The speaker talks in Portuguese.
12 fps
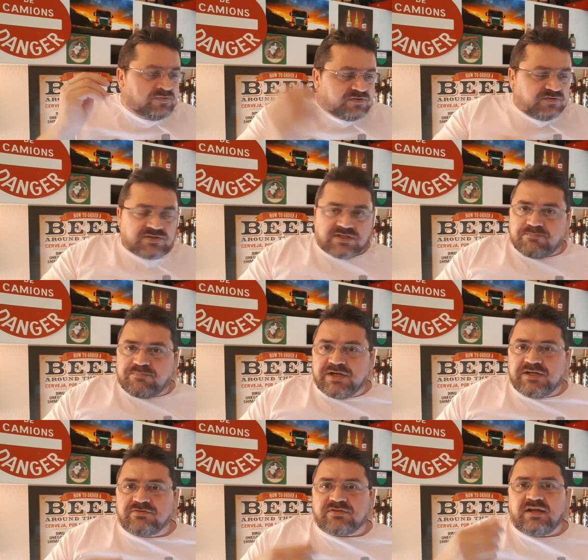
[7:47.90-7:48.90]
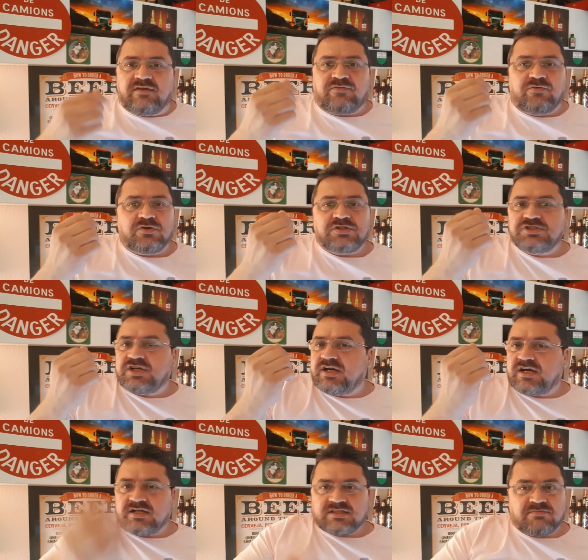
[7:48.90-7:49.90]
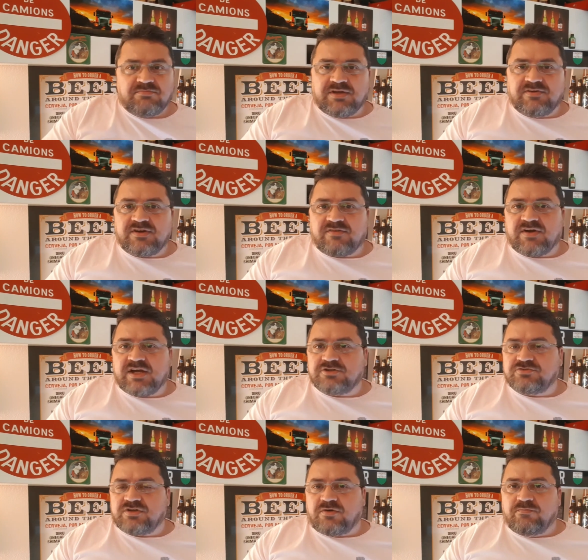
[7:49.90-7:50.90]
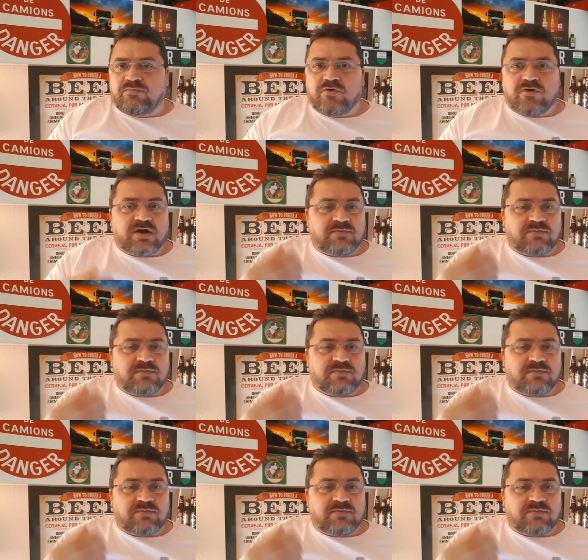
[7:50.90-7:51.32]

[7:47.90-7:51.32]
Se você perder o telefone, já é, também já vai ajudar um pouco.